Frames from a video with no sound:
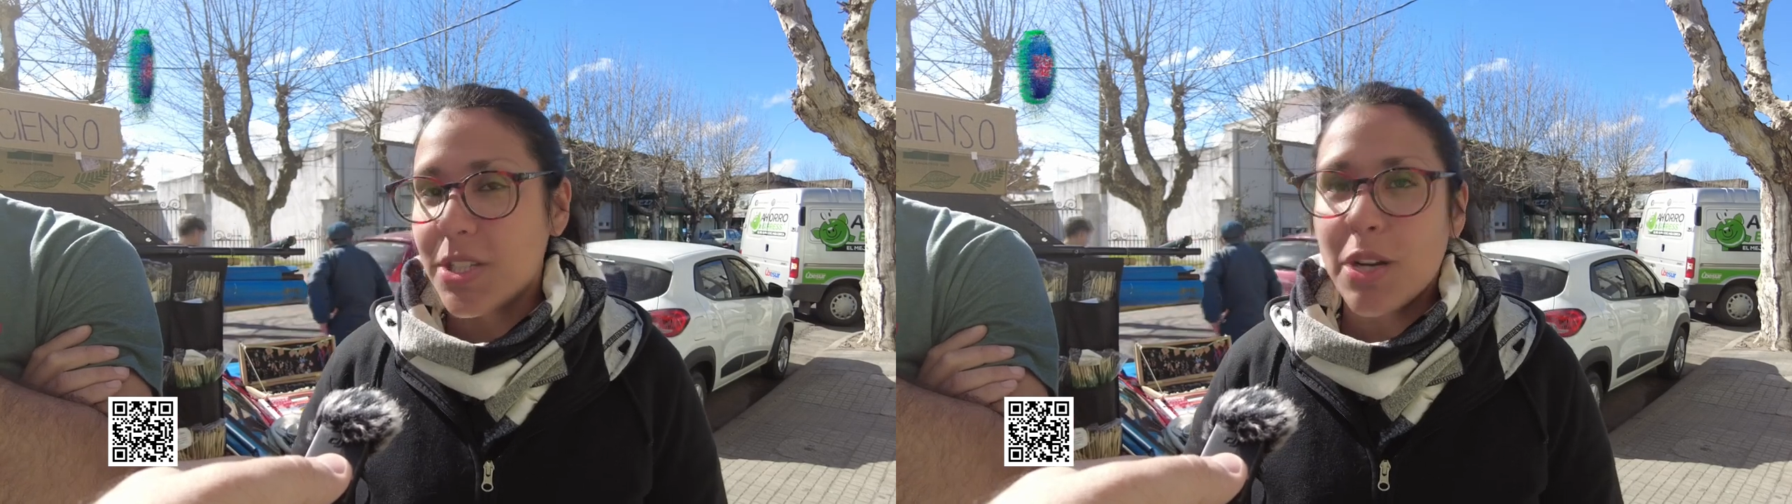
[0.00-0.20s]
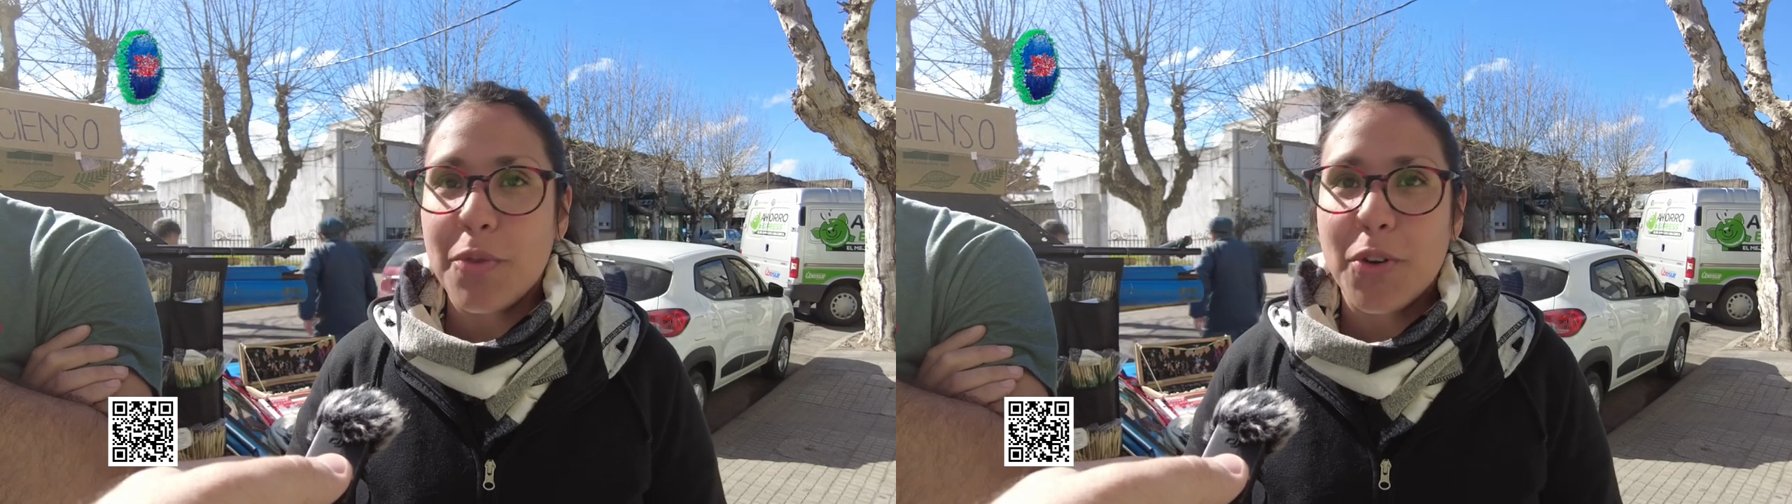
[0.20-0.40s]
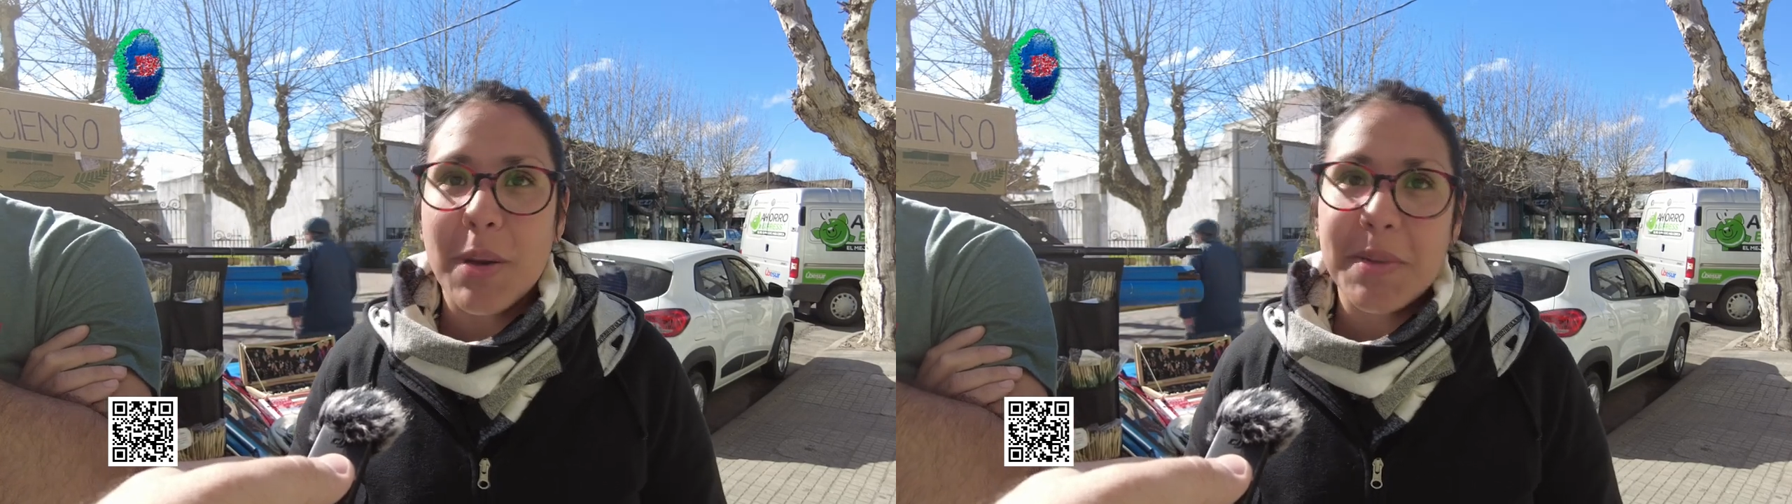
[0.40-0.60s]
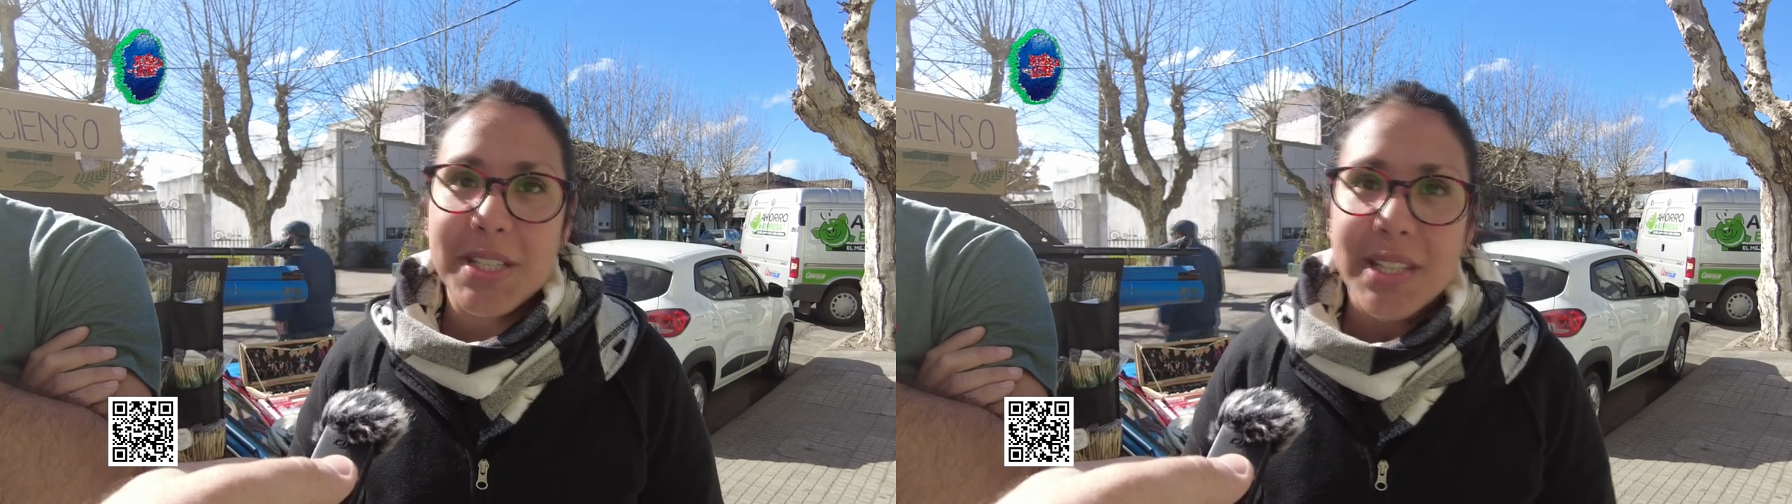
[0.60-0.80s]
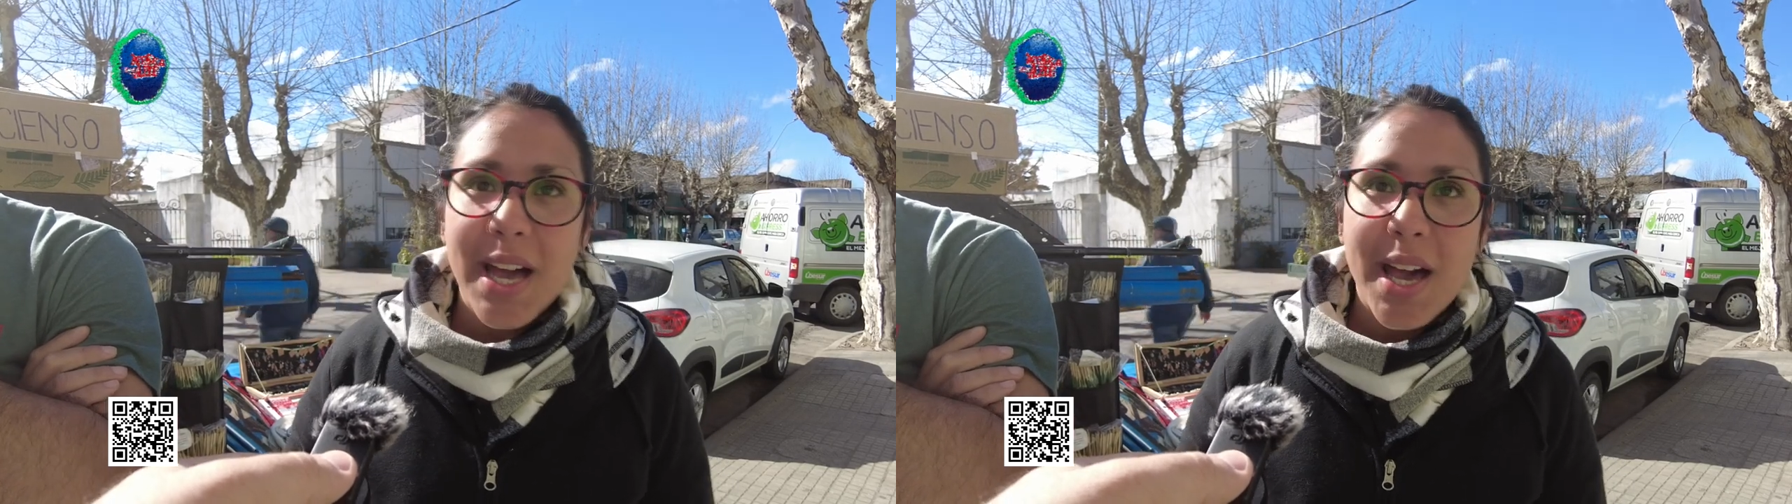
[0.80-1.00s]
ya nos fueron a
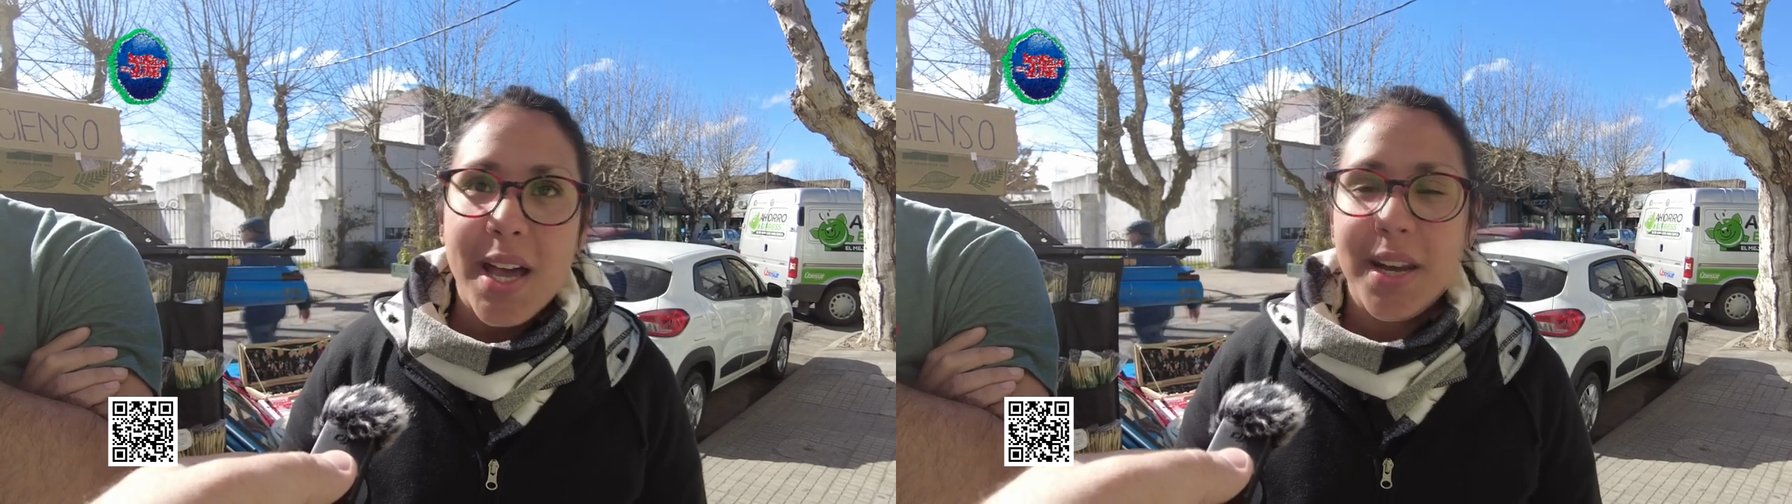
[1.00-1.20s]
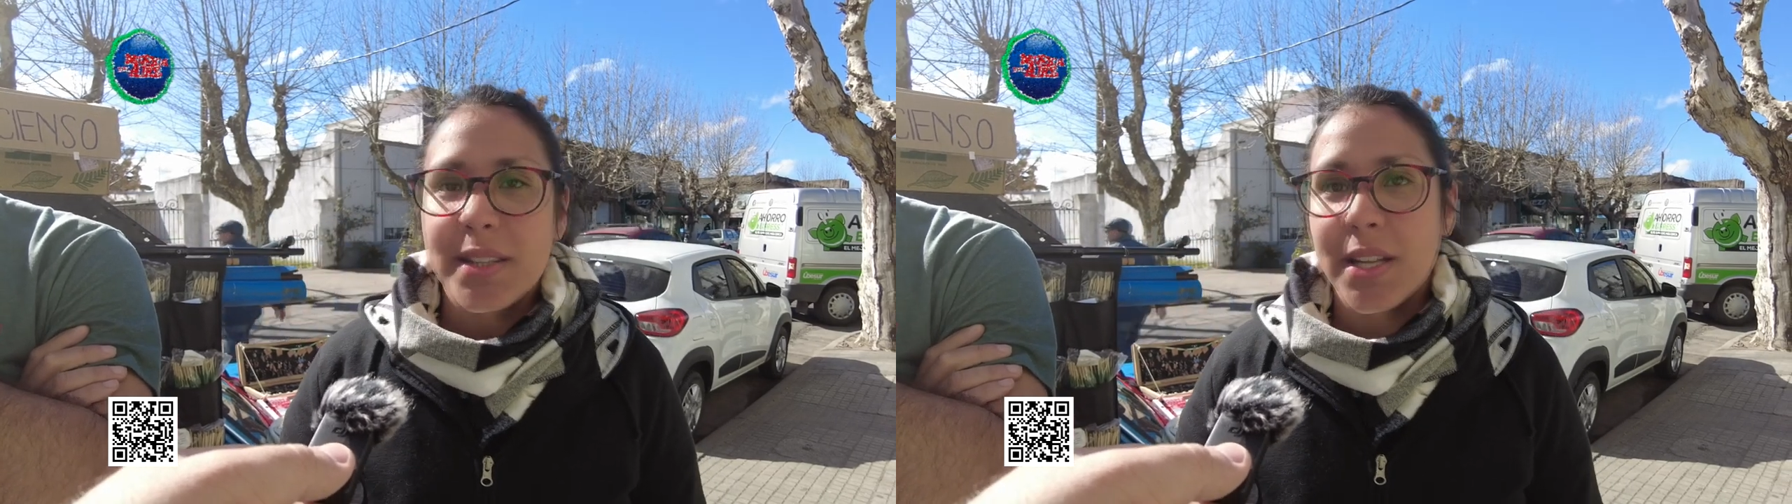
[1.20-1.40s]
visitar,